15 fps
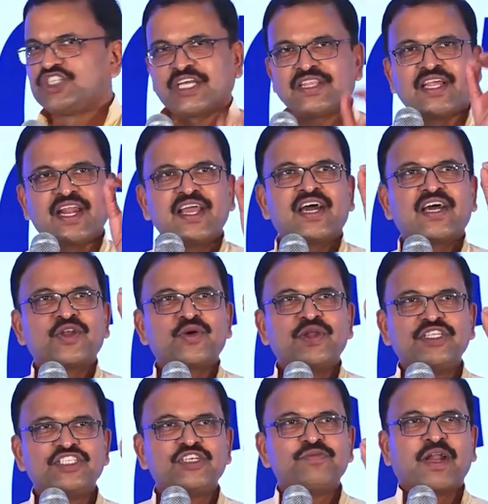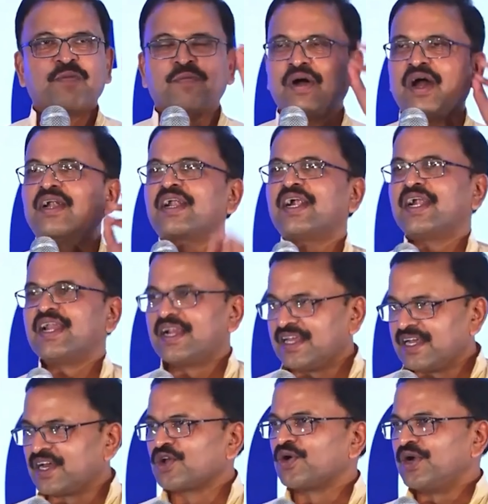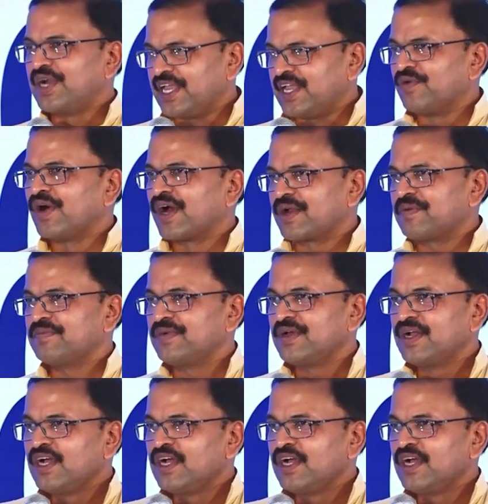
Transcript: చంద్రయాన్ గురించి మనం మాట్లాడాలి అనుకోండి ఈ వారం